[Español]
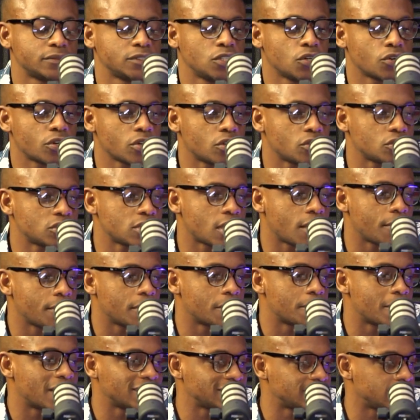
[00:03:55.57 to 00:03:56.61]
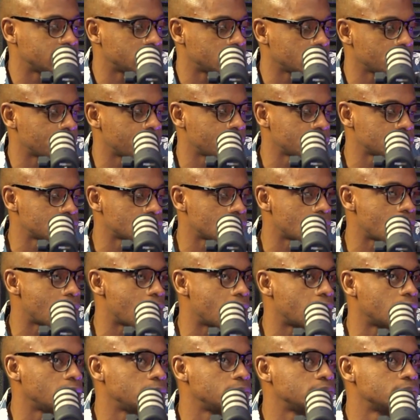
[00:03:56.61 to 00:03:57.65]
yo quiero saber más de ti
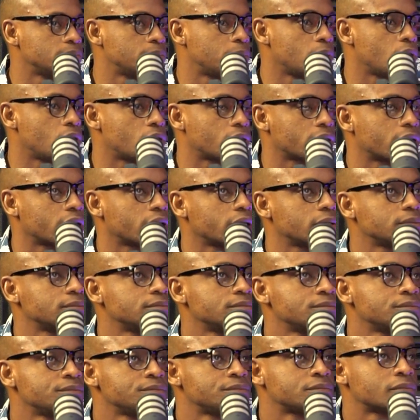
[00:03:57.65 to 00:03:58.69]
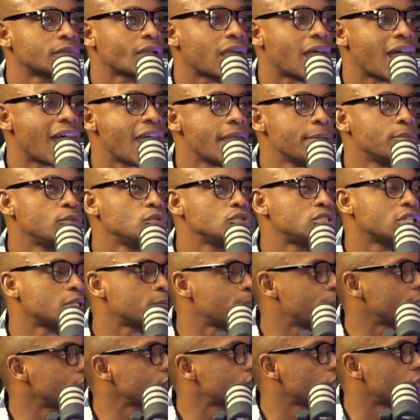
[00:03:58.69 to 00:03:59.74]
personal porque hay muchas
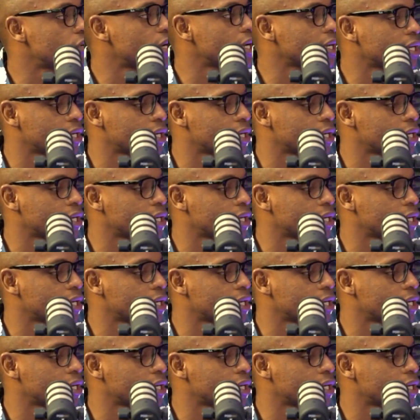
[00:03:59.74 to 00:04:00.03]
personas